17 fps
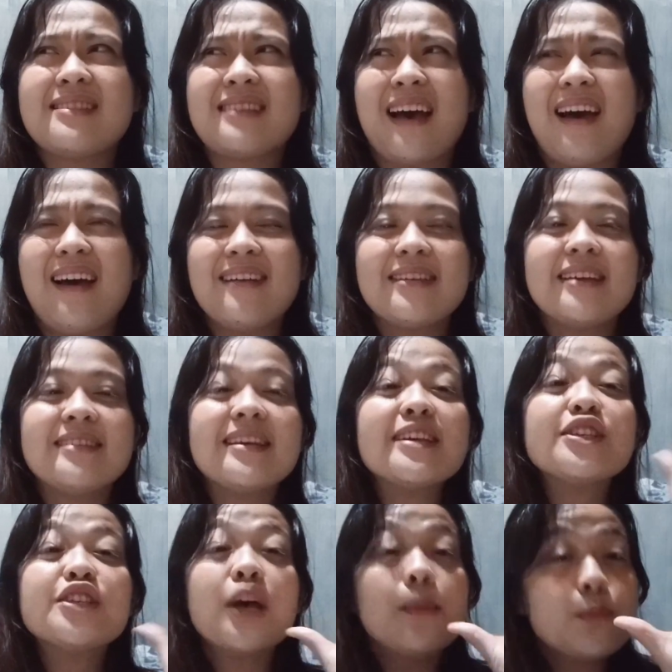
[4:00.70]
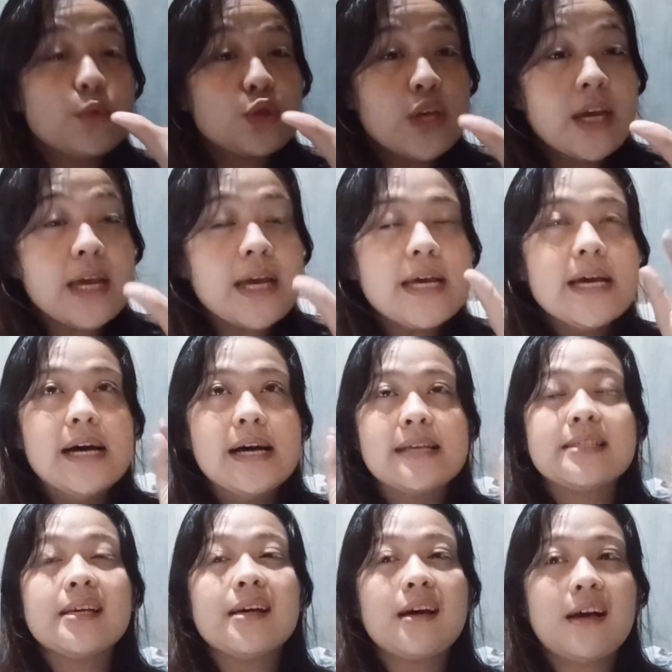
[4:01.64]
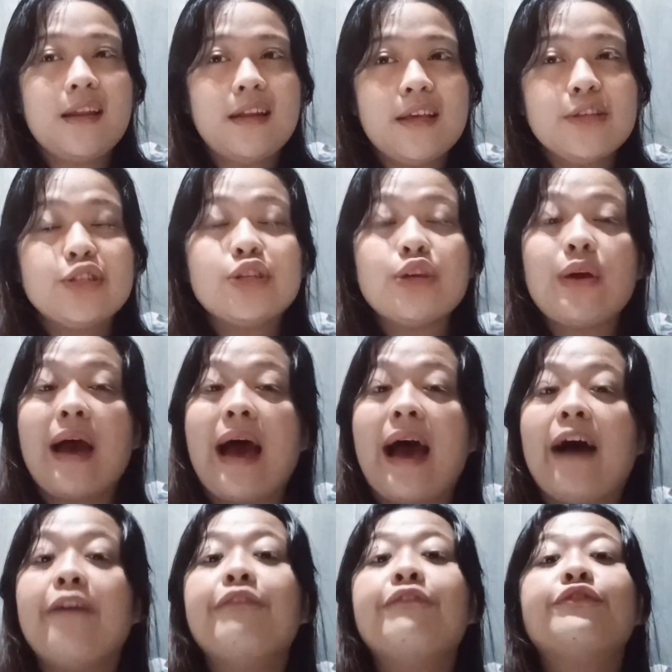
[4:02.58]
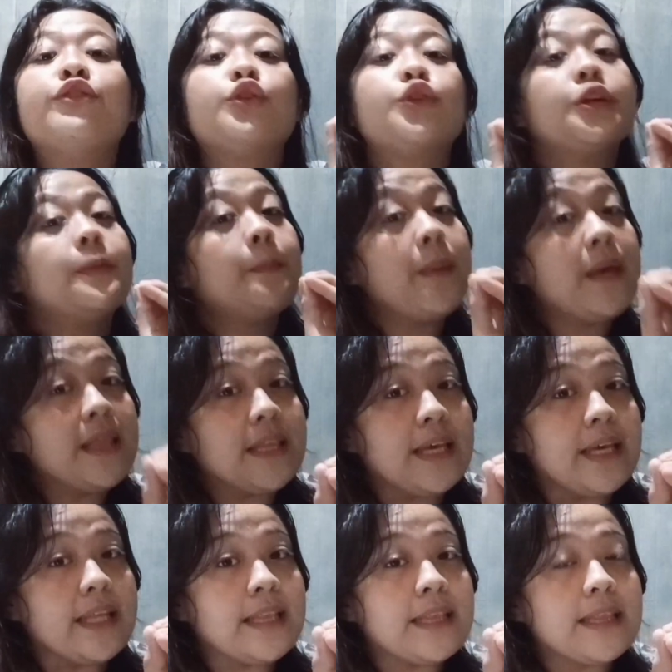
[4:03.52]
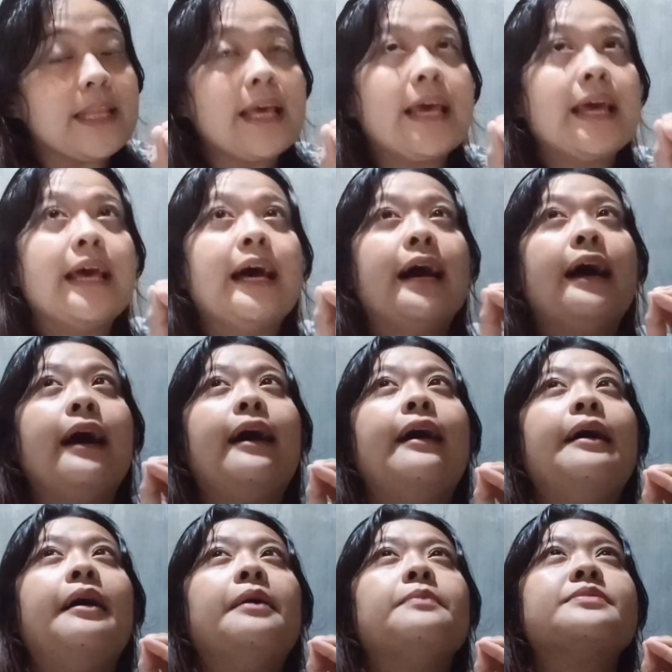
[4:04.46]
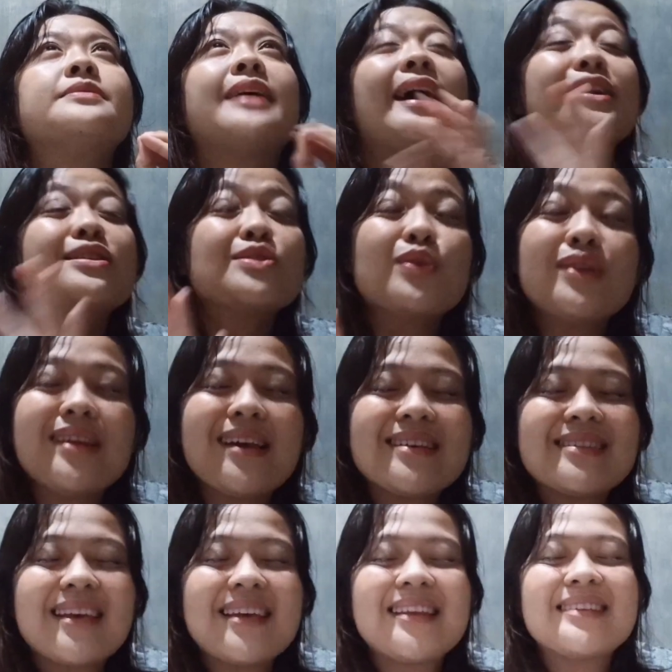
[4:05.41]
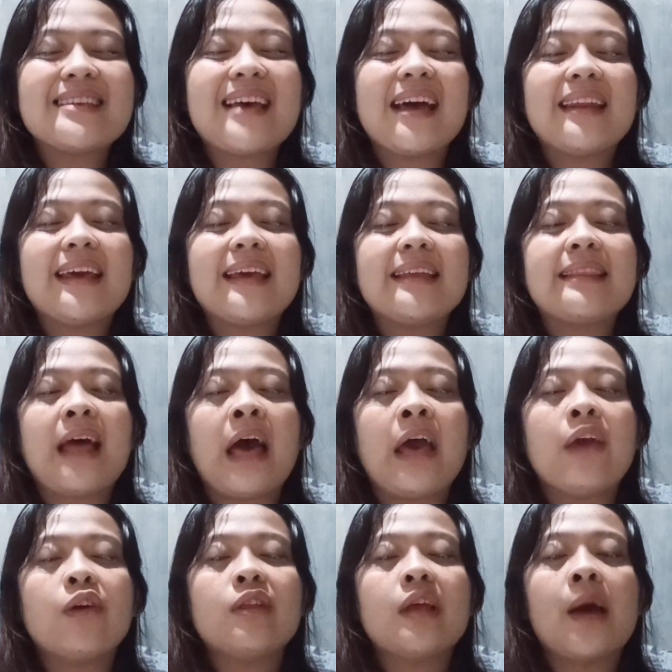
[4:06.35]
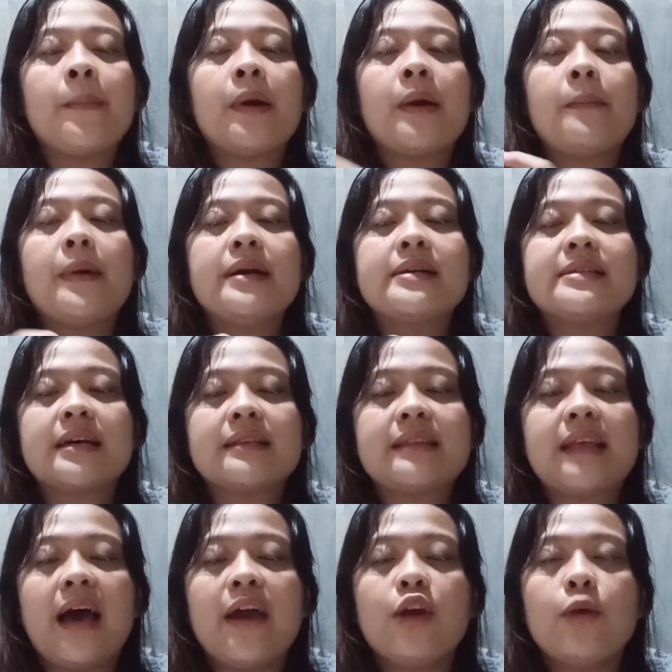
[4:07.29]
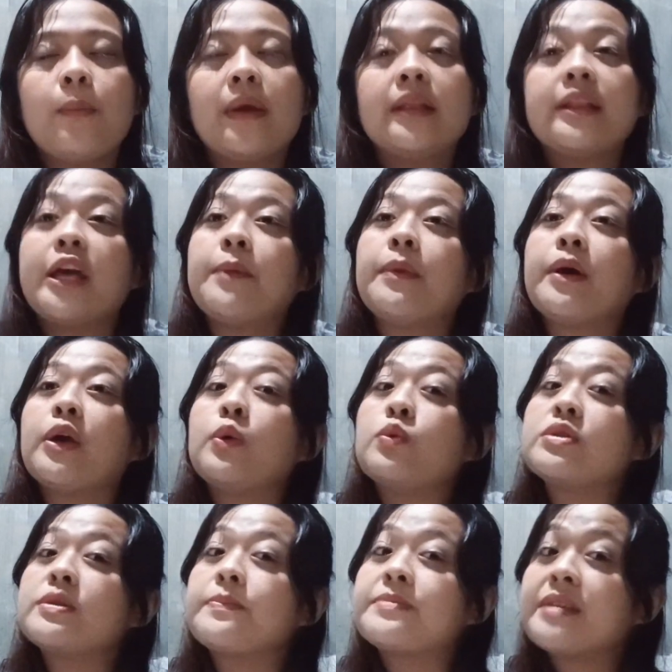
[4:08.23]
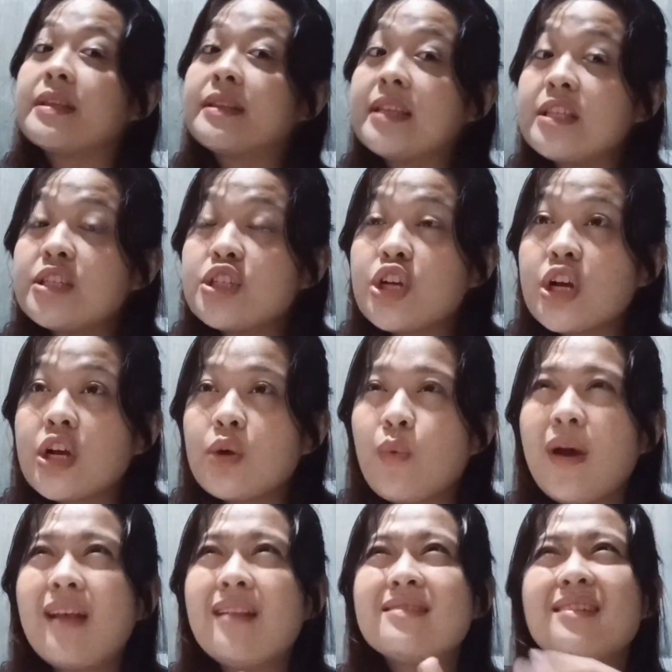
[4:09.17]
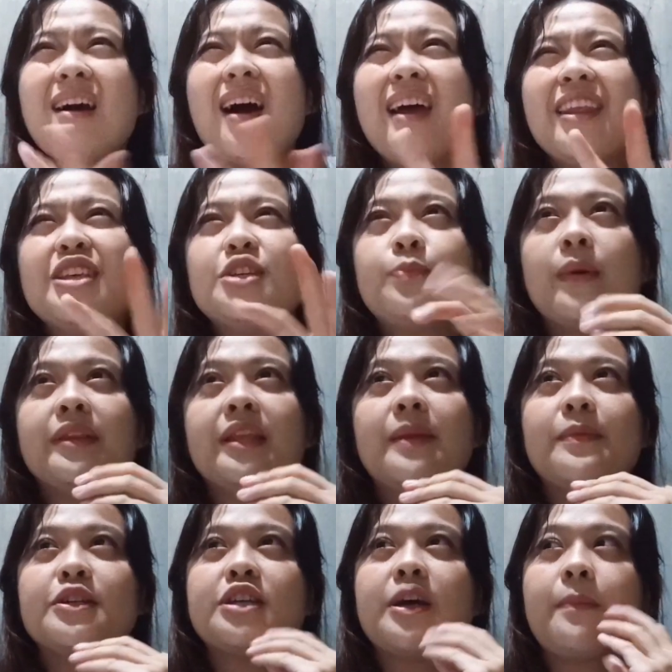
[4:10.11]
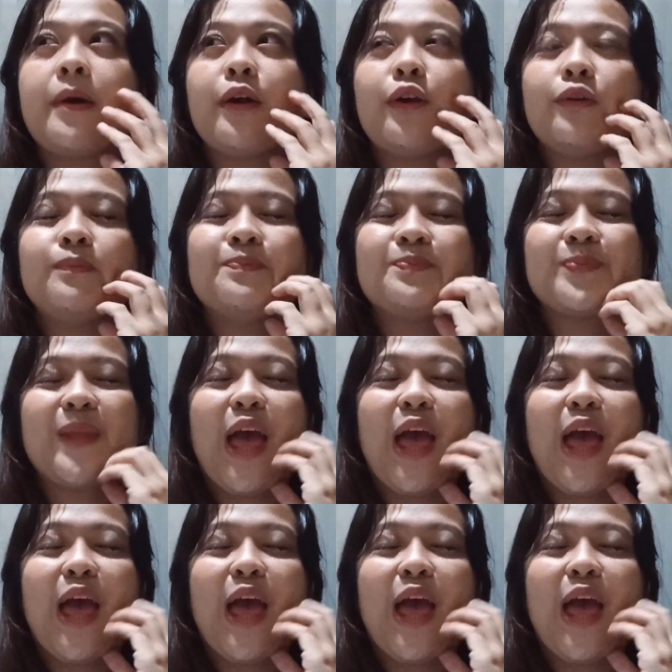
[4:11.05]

isa, isang subject. Sa college, you have to repeat it. Um, sa high school kasi, nasanay tayo, nakapagbagsak tayo, pwede tayo makiusap sa teacher. Well, sa college, pwede naman siya, pero